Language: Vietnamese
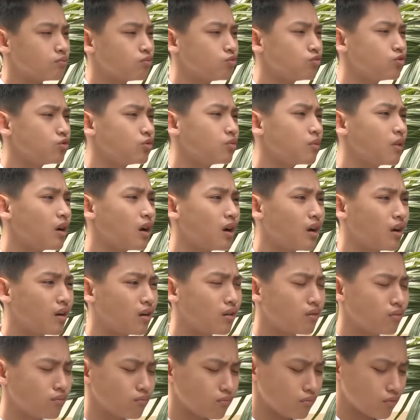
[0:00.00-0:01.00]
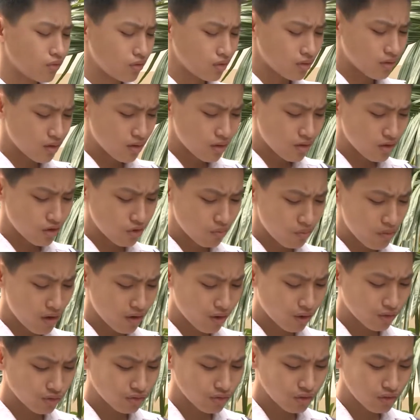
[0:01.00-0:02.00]
nhưng mà nếu mẹ
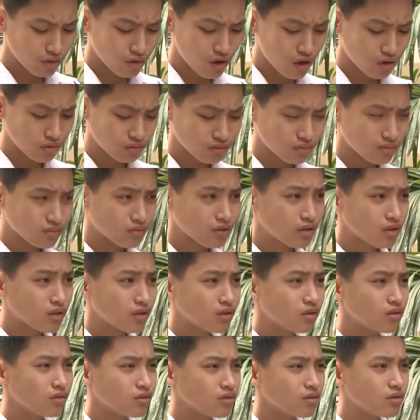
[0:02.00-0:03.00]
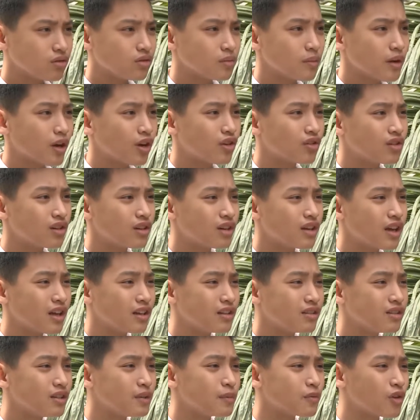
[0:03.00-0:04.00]
con thương con thì mẹ con đã
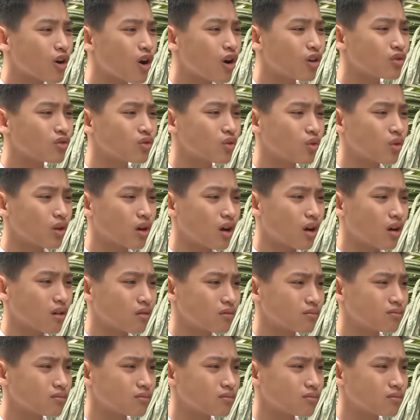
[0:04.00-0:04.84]
đến tìm con rồi ạ